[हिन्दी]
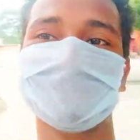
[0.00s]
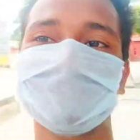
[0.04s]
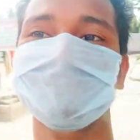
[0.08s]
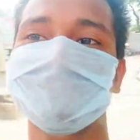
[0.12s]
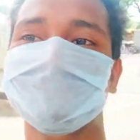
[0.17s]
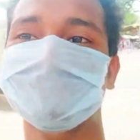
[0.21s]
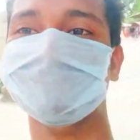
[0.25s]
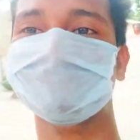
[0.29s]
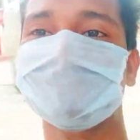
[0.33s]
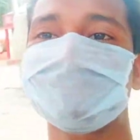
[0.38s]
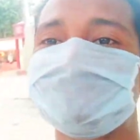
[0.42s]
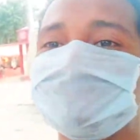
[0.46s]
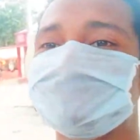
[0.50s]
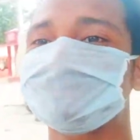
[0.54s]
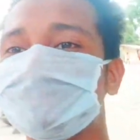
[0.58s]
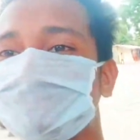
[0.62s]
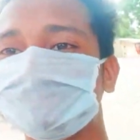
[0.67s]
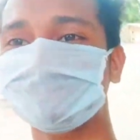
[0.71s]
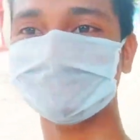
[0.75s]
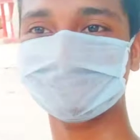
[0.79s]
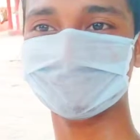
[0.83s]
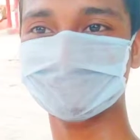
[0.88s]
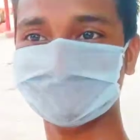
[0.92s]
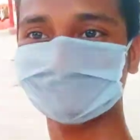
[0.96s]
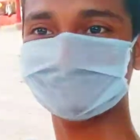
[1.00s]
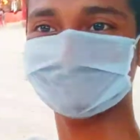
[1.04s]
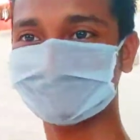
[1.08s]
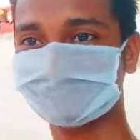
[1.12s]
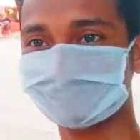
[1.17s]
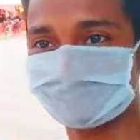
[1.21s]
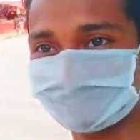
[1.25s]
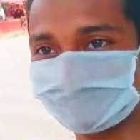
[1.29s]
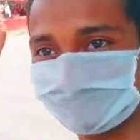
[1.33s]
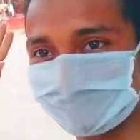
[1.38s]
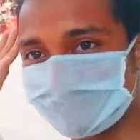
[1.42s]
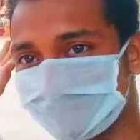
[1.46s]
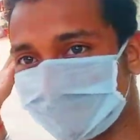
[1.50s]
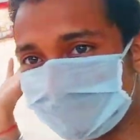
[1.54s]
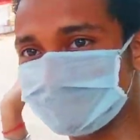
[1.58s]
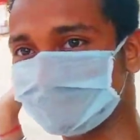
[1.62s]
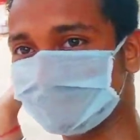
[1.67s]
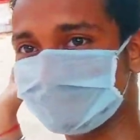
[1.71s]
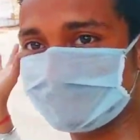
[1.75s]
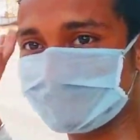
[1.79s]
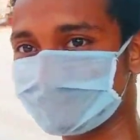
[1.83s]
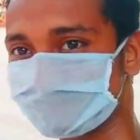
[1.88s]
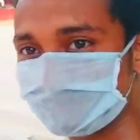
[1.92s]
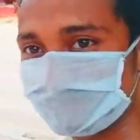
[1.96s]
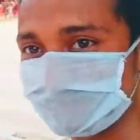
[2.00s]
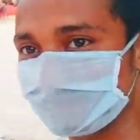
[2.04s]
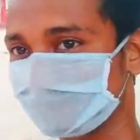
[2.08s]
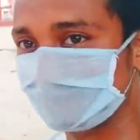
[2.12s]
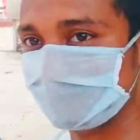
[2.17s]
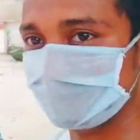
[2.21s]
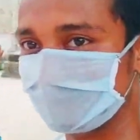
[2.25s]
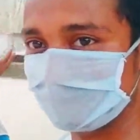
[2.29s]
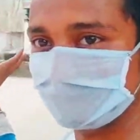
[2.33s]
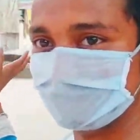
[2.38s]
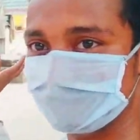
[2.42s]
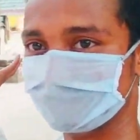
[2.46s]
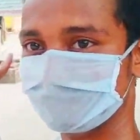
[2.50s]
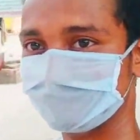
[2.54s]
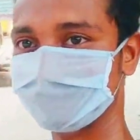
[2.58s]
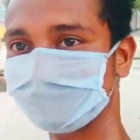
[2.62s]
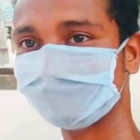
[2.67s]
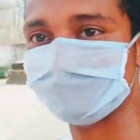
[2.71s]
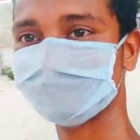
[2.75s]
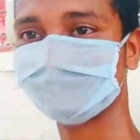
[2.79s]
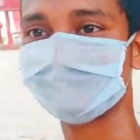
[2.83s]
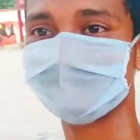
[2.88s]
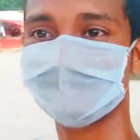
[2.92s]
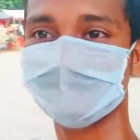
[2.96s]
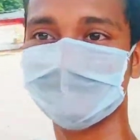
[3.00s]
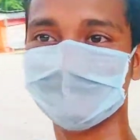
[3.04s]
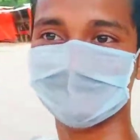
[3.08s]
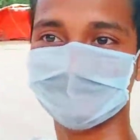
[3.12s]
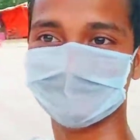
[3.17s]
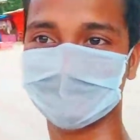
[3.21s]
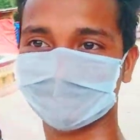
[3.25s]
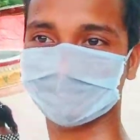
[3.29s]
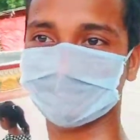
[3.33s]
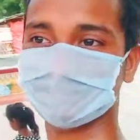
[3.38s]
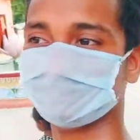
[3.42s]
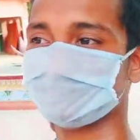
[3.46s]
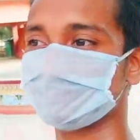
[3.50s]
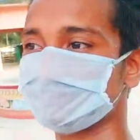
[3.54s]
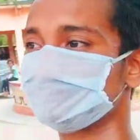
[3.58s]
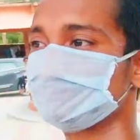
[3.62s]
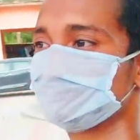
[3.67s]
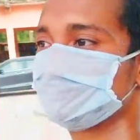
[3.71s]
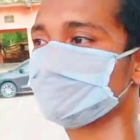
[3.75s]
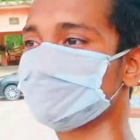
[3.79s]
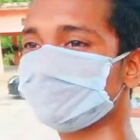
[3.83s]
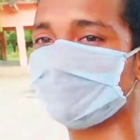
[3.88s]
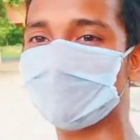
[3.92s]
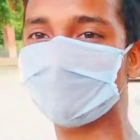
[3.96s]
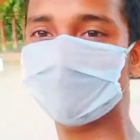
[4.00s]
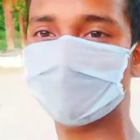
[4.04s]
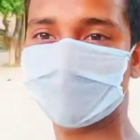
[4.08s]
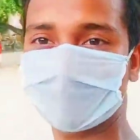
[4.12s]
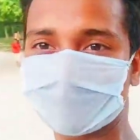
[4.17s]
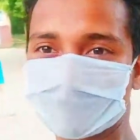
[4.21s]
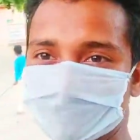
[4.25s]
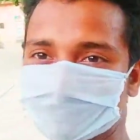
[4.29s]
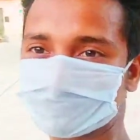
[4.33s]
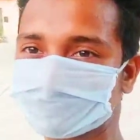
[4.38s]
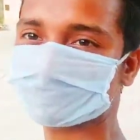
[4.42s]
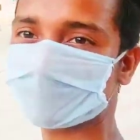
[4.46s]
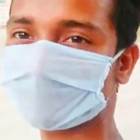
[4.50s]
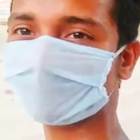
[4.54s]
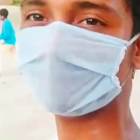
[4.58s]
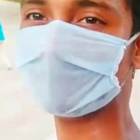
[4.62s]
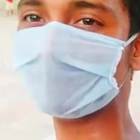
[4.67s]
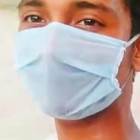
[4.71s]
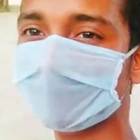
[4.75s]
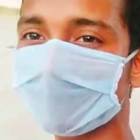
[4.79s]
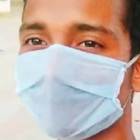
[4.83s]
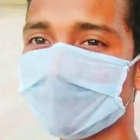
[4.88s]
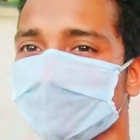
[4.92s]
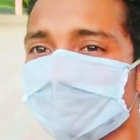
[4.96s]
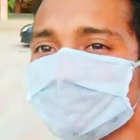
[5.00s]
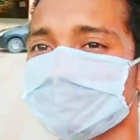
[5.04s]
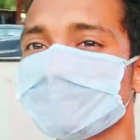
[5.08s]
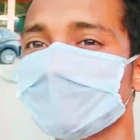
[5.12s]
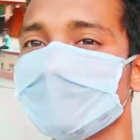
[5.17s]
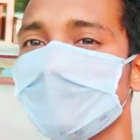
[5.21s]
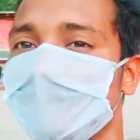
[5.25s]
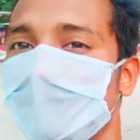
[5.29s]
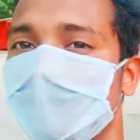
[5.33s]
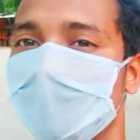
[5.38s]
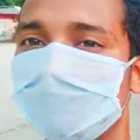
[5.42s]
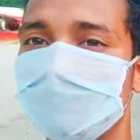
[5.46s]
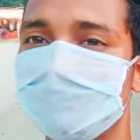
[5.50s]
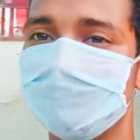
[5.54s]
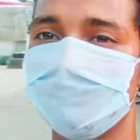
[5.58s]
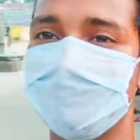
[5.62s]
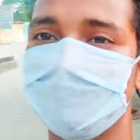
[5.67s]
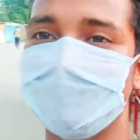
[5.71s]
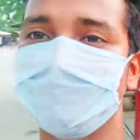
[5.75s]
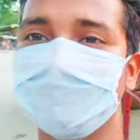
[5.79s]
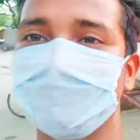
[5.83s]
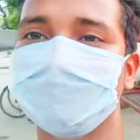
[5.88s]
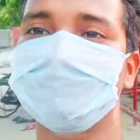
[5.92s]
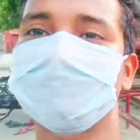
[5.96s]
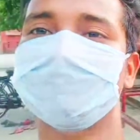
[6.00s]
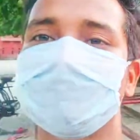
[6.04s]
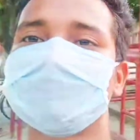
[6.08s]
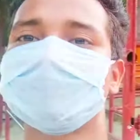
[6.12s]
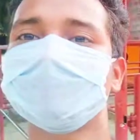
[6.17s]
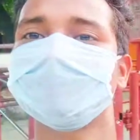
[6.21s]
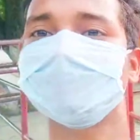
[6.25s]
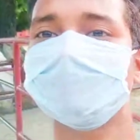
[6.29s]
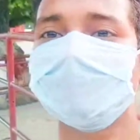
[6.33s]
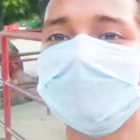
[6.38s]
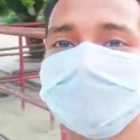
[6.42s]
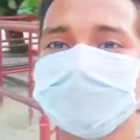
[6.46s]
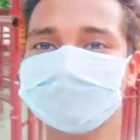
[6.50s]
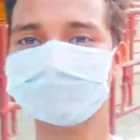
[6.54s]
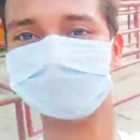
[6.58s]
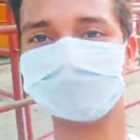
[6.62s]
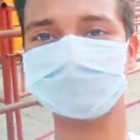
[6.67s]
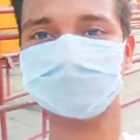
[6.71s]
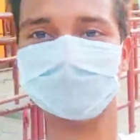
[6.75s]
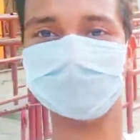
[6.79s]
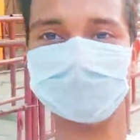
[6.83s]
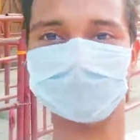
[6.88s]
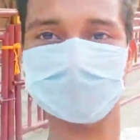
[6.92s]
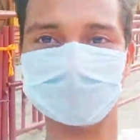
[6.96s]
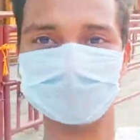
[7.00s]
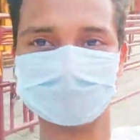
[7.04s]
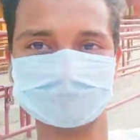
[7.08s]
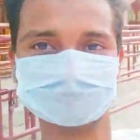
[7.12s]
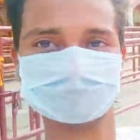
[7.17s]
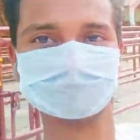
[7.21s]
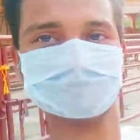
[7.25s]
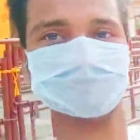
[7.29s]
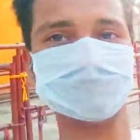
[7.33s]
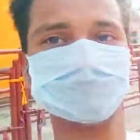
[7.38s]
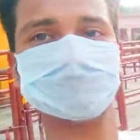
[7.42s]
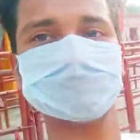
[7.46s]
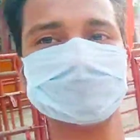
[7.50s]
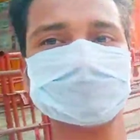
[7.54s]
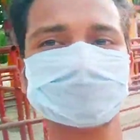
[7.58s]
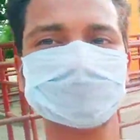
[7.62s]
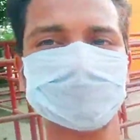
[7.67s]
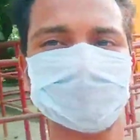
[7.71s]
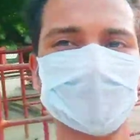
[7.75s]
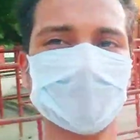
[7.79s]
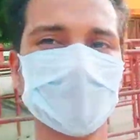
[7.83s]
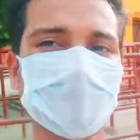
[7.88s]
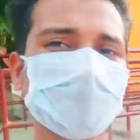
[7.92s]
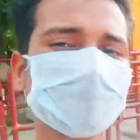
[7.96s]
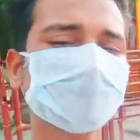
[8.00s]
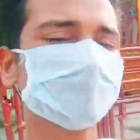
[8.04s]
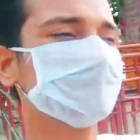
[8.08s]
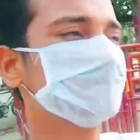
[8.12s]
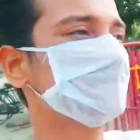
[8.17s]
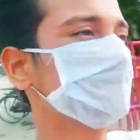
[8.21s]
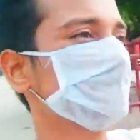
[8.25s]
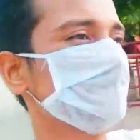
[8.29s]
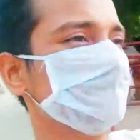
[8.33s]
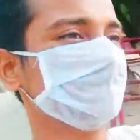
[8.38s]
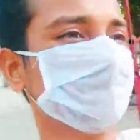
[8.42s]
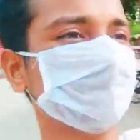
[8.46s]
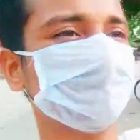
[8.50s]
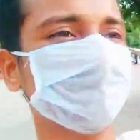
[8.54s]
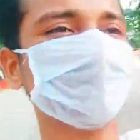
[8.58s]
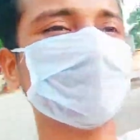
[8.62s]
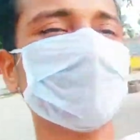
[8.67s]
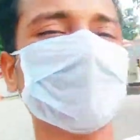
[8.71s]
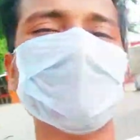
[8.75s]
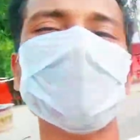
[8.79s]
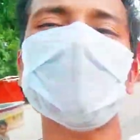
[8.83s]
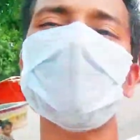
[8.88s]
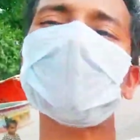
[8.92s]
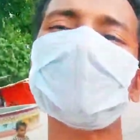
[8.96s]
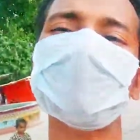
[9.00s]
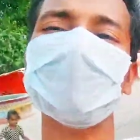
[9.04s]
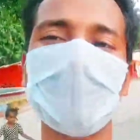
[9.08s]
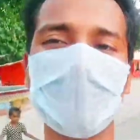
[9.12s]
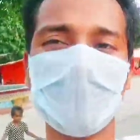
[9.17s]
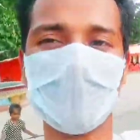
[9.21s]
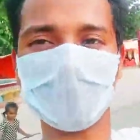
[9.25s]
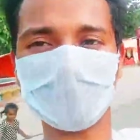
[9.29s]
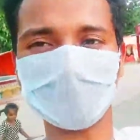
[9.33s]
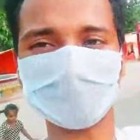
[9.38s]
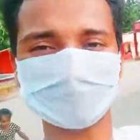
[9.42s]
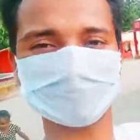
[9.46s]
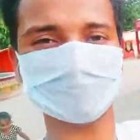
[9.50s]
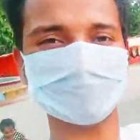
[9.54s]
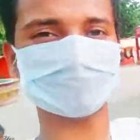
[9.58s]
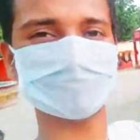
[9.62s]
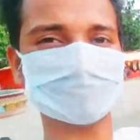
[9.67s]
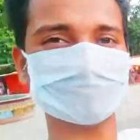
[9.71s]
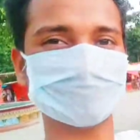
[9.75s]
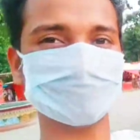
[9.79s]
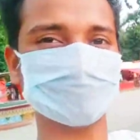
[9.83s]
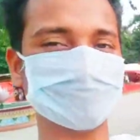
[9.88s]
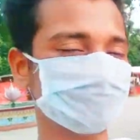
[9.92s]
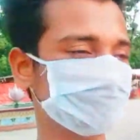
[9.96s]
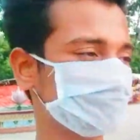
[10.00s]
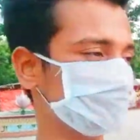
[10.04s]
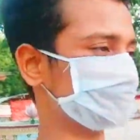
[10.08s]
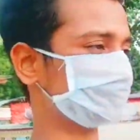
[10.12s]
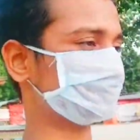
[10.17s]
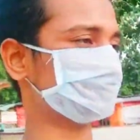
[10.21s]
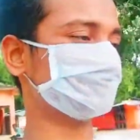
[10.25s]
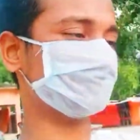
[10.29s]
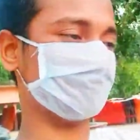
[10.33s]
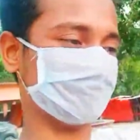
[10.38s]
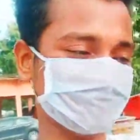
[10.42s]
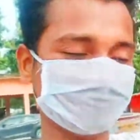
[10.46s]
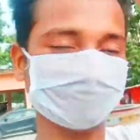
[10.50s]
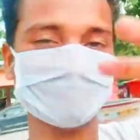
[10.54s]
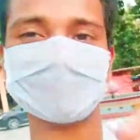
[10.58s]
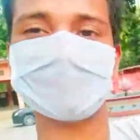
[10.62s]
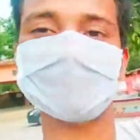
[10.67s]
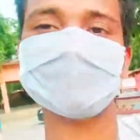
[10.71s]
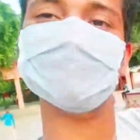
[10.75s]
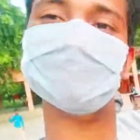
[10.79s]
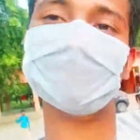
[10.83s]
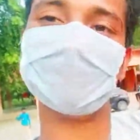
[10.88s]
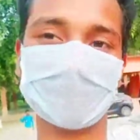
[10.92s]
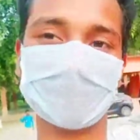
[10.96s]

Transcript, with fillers: दोस्तों वीडियो के अंत में मैं आपसे इतना ही कहूँगा अगर आपको वीडियो पसंद आए तो वीडियो को लाइक करके चैनल को सब्सक्राइब करके बेल आइकन को प्रेस कर लेना ताकि मैं अगली वीडियो अपलोड करूँ आपको नोटिफिकेशन बिल्कुल फ्री में मिल जाए